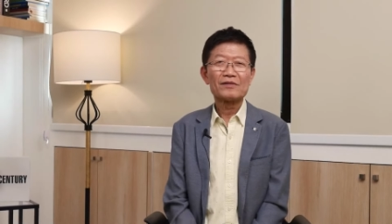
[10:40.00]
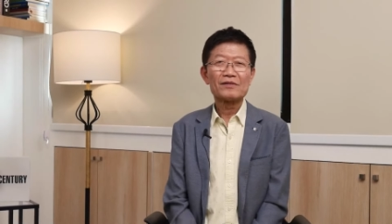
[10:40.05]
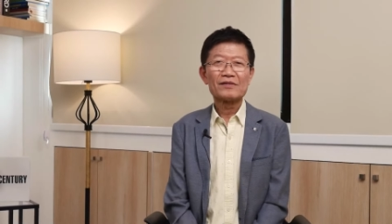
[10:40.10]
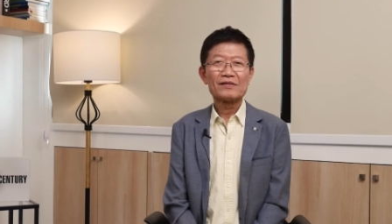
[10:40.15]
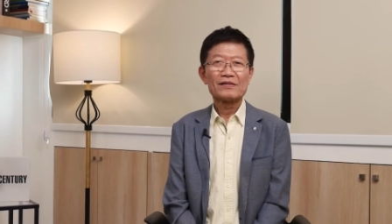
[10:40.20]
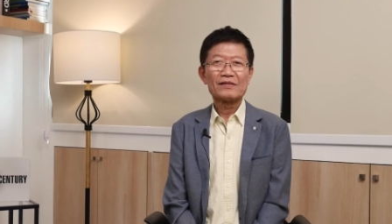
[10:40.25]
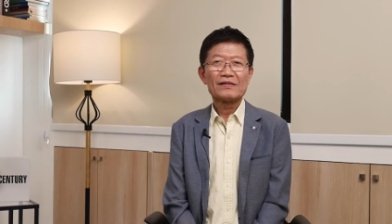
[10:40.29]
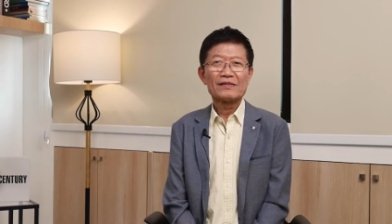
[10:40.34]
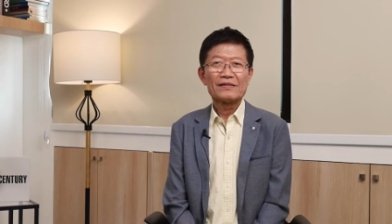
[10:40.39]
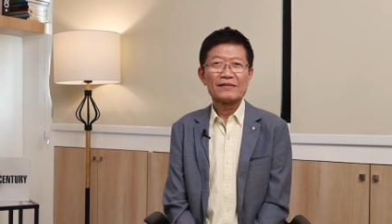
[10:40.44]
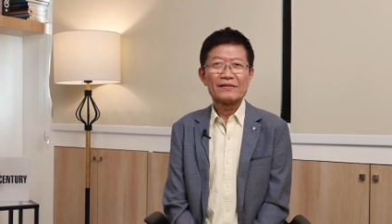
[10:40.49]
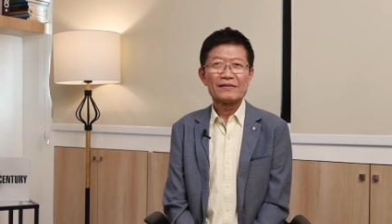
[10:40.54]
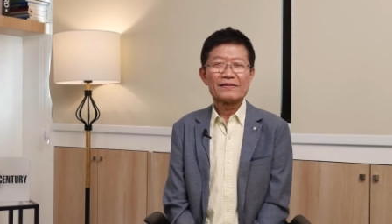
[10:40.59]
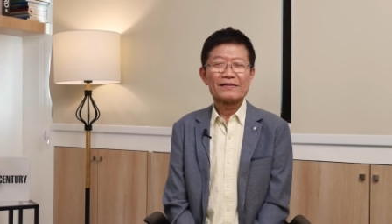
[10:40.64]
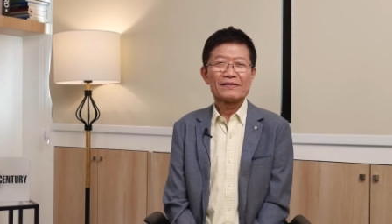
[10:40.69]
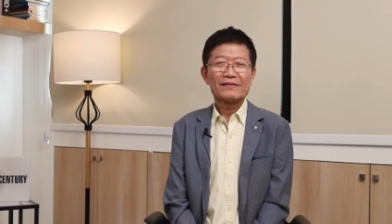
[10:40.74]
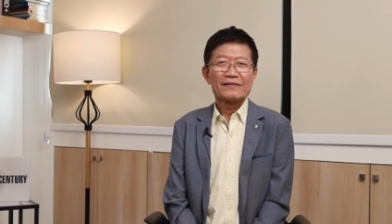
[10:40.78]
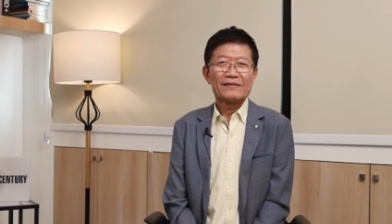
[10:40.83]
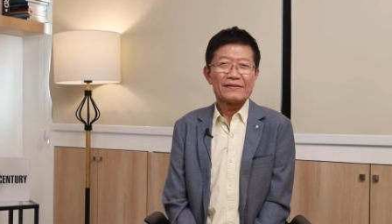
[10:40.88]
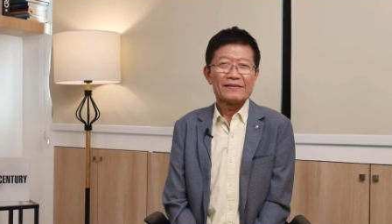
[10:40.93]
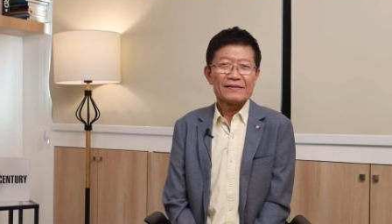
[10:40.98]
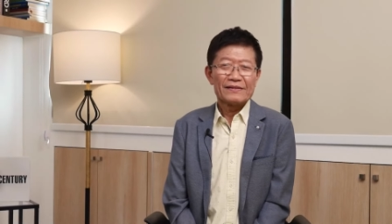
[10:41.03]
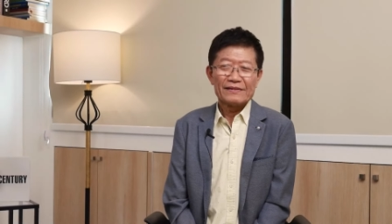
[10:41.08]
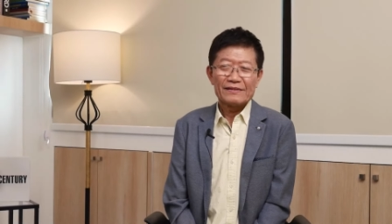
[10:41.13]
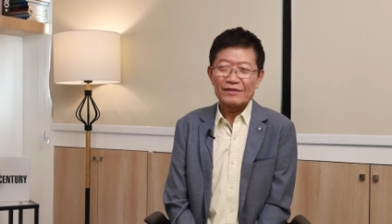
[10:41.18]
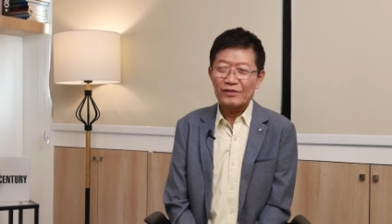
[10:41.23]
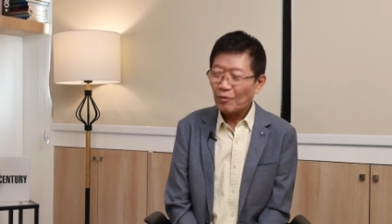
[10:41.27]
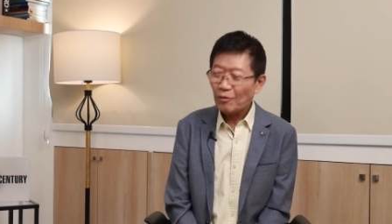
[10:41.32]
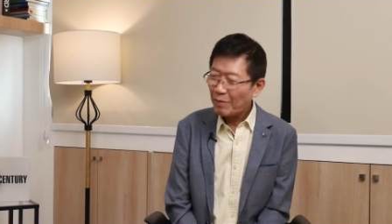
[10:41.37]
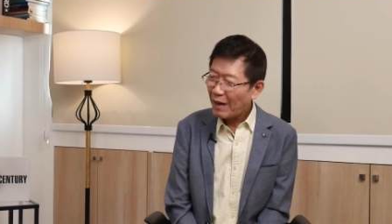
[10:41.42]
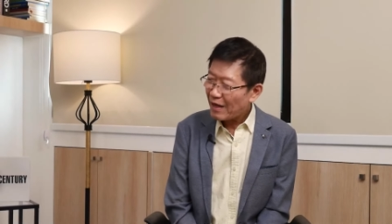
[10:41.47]
ายนี้
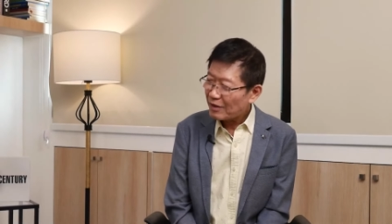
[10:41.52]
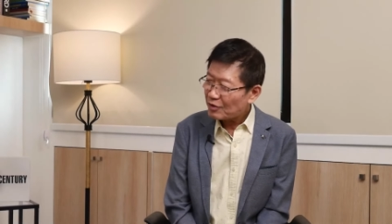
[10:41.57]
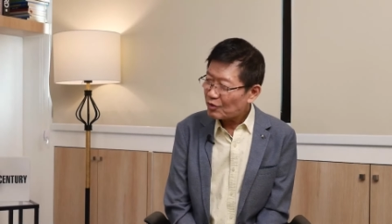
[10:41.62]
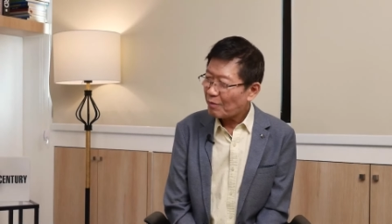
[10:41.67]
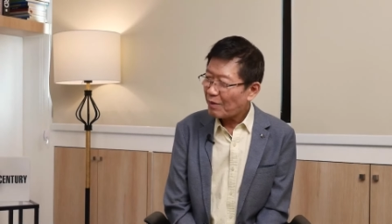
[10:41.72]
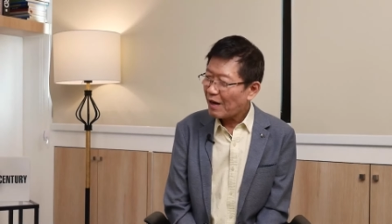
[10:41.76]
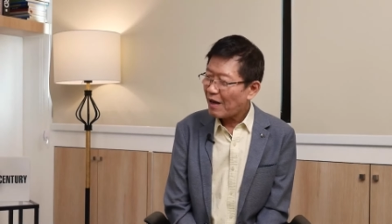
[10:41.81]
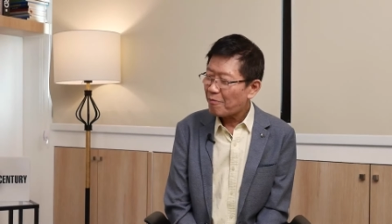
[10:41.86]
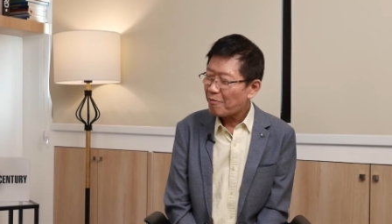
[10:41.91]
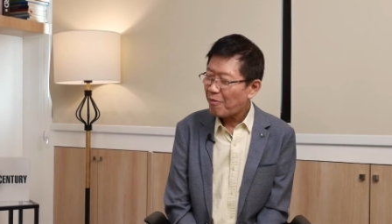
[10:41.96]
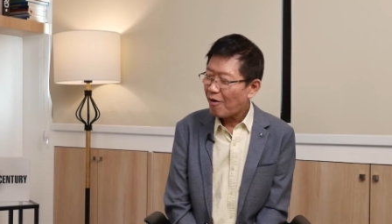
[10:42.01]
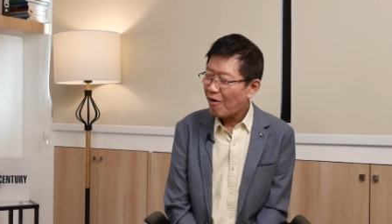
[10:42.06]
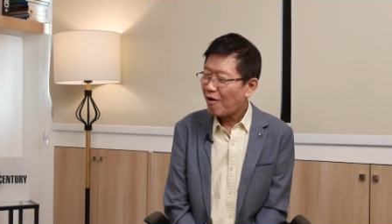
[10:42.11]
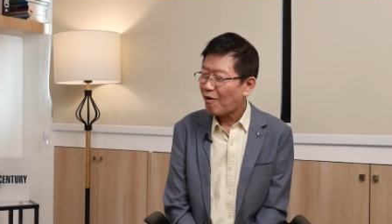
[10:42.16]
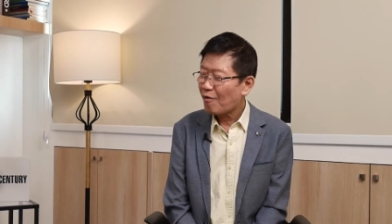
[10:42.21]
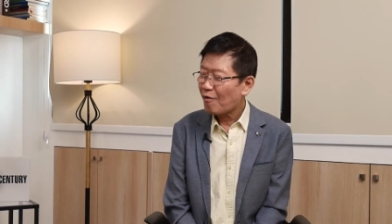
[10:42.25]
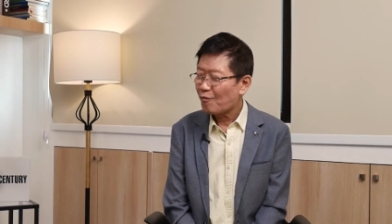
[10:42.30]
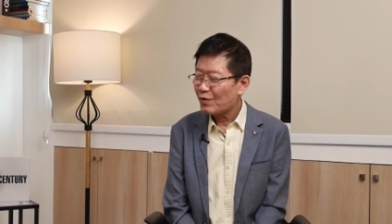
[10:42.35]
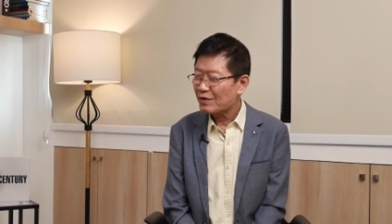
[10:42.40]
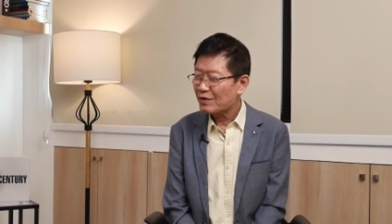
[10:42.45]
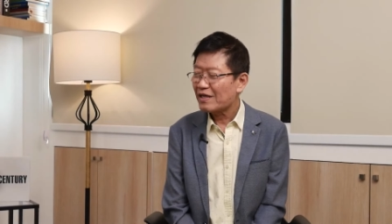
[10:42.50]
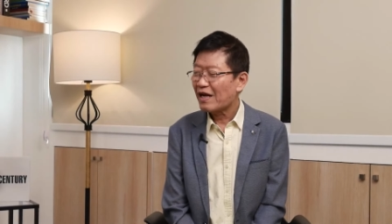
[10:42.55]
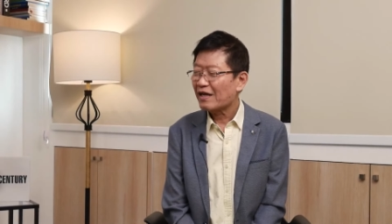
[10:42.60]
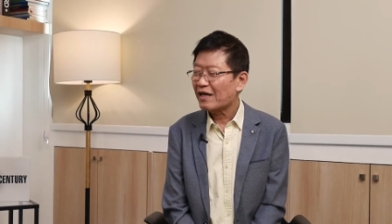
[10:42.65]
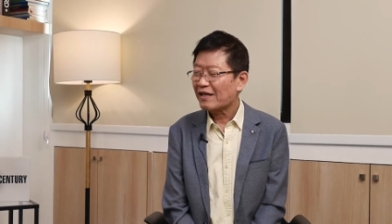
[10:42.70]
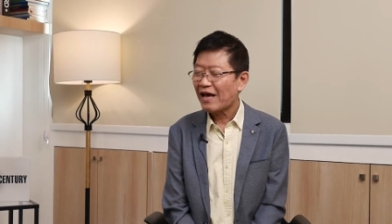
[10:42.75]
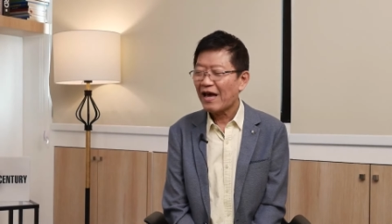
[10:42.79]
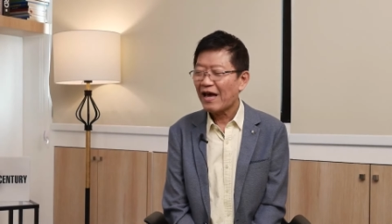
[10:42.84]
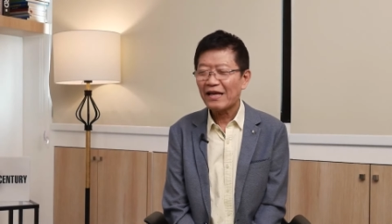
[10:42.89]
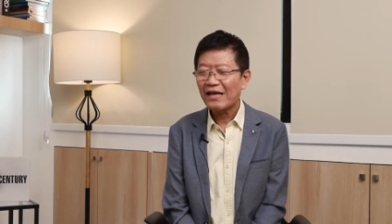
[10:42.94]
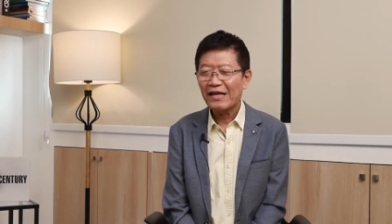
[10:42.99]
จบละ จบละพอวิจารณ์
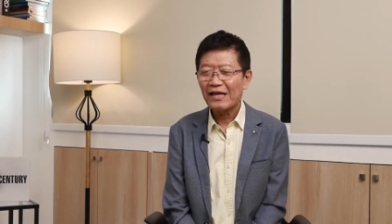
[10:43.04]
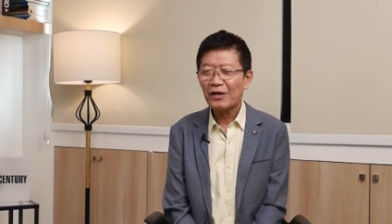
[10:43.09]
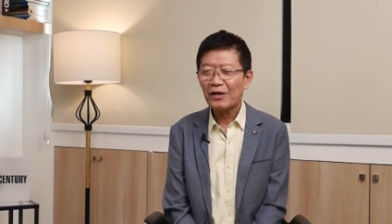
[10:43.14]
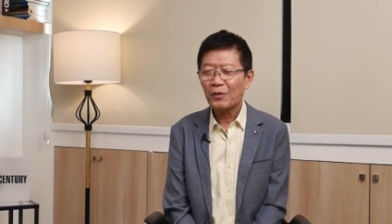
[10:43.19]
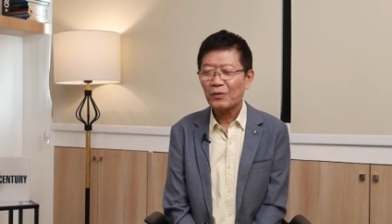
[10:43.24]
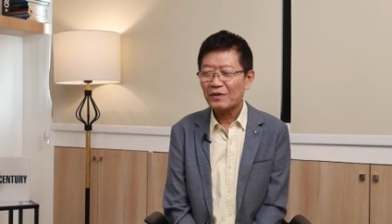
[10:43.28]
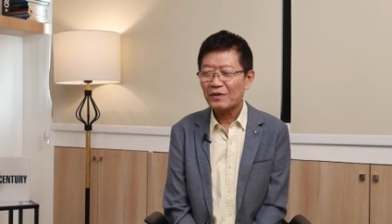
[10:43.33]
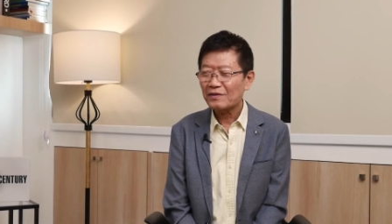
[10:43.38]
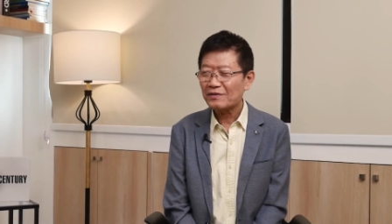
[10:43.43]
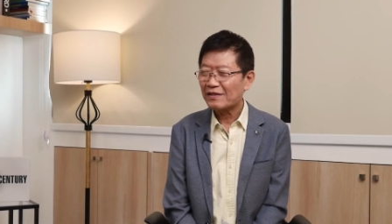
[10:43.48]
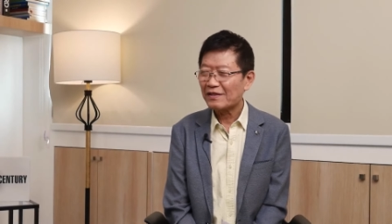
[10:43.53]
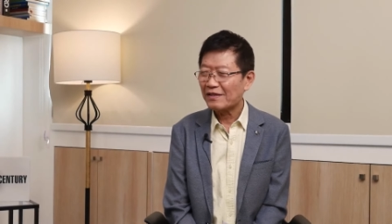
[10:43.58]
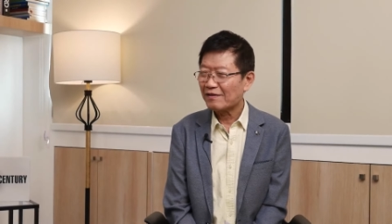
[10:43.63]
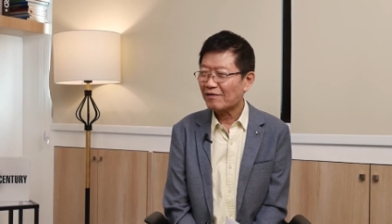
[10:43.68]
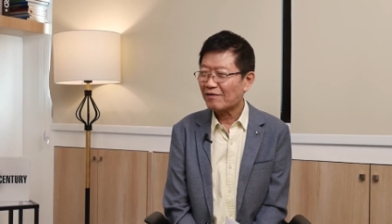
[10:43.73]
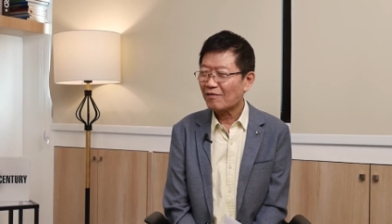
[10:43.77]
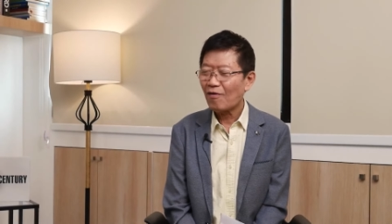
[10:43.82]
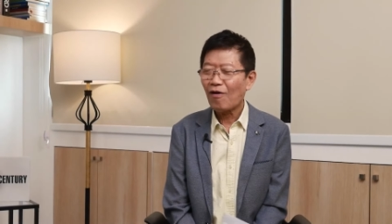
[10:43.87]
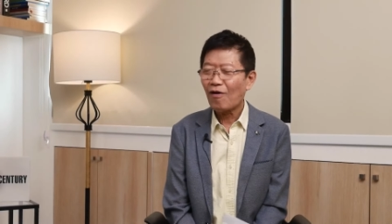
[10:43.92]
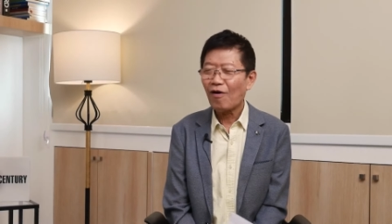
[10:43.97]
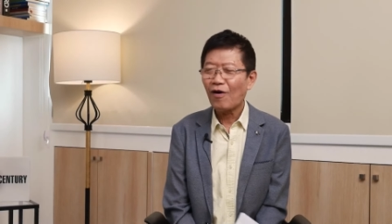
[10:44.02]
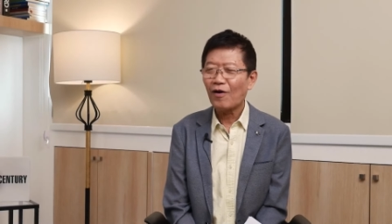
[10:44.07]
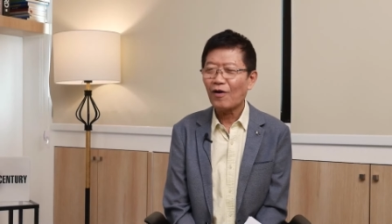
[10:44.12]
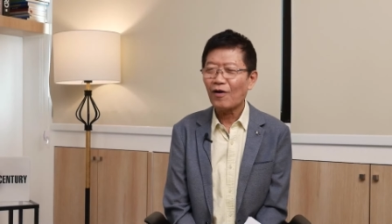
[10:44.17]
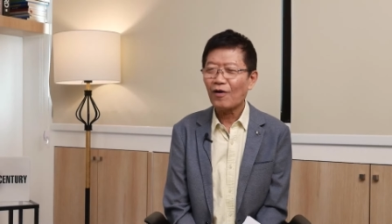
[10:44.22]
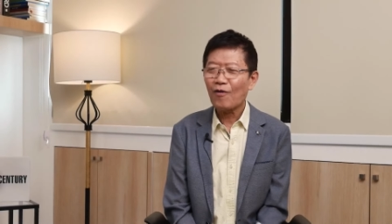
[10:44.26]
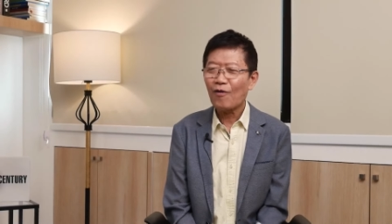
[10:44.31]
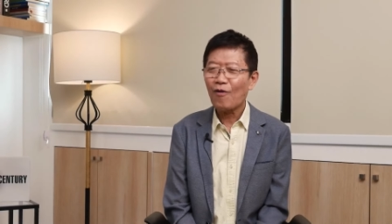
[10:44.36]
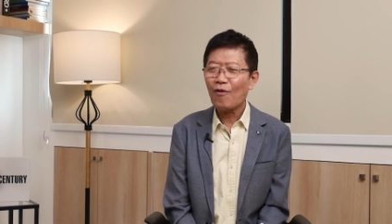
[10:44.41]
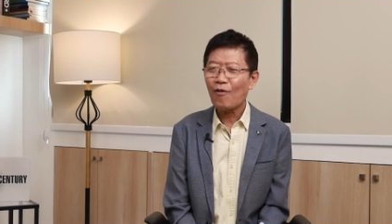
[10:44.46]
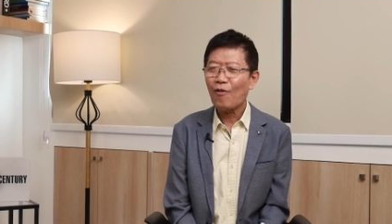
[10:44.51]
แค่นี้คุณทักษิณก็
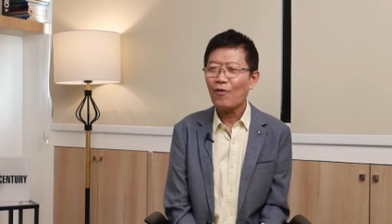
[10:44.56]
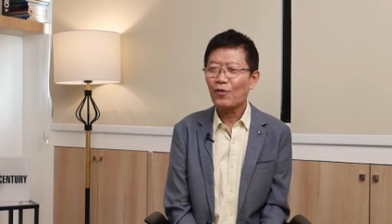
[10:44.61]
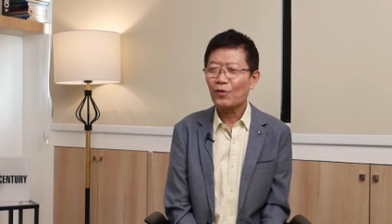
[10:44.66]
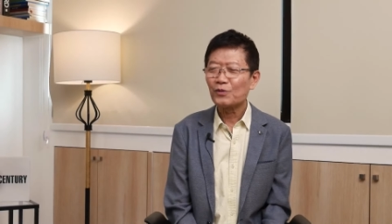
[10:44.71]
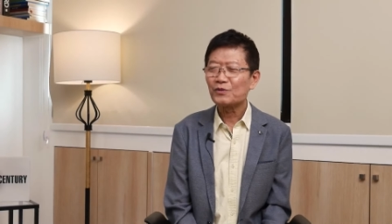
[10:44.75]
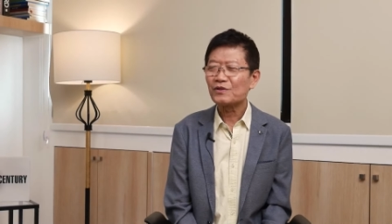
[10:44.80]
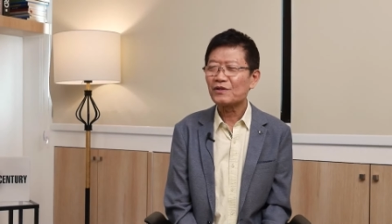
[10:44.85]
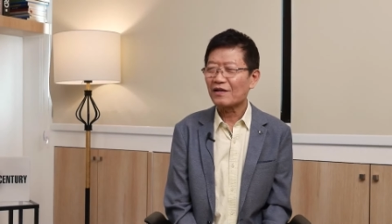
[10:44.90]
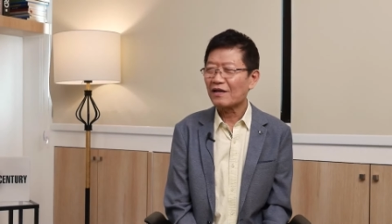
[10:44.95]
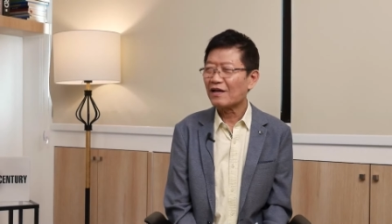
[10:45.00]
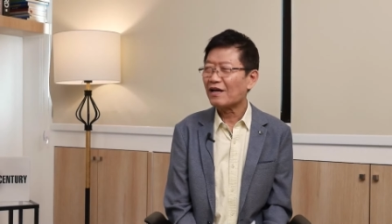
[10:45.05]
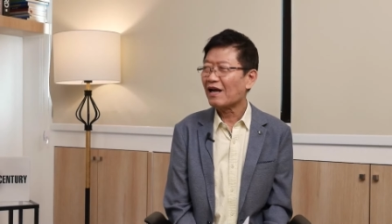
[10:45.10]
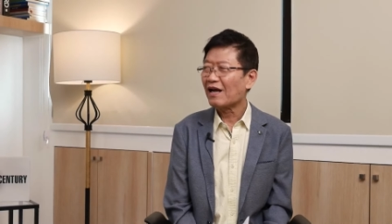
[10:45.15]
ก็คงรู้สึกแล้ว